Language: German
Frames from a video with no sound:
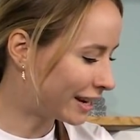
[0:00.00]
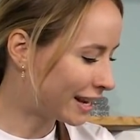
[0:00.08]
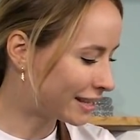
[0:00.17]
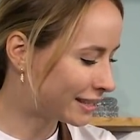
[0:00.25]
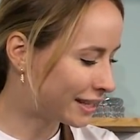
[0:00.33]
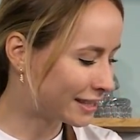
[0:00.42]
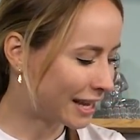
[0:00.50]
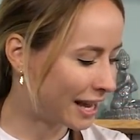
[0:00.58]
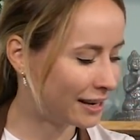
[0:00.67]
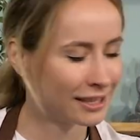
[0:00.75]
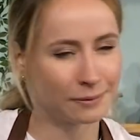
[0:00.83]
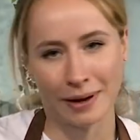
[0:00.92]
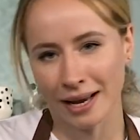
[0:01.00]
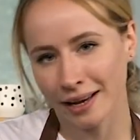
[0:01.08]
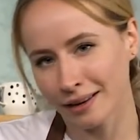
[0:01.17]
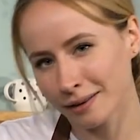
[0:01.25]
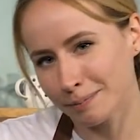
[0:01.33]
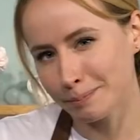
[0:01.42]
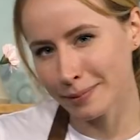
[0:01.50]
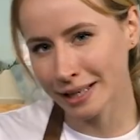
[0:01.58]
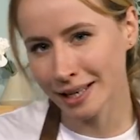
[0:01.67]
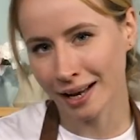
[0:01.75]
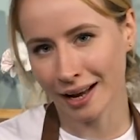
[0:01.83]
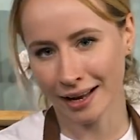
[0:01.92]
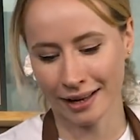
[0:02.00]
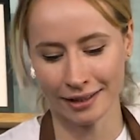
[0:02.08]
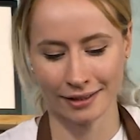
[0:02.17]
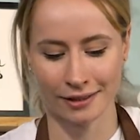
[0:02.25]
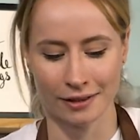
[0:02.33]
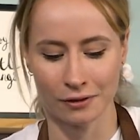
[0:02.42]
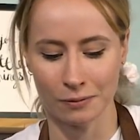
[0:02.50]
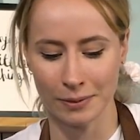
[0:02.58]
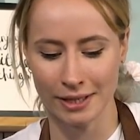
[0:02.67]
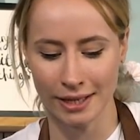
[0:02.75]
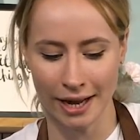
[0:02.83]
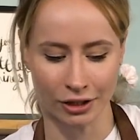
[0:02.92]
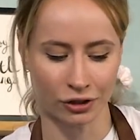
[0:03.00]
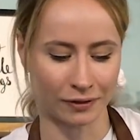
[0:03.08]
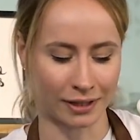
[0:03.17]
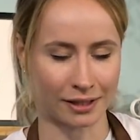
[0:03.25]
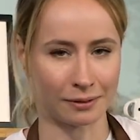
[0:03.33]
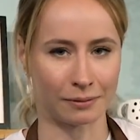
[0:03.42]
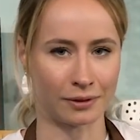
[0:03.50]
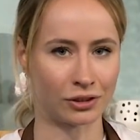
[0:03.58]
dann lasse ich das alles bei mittlerer Hitze so ein bisschen anschwitzen.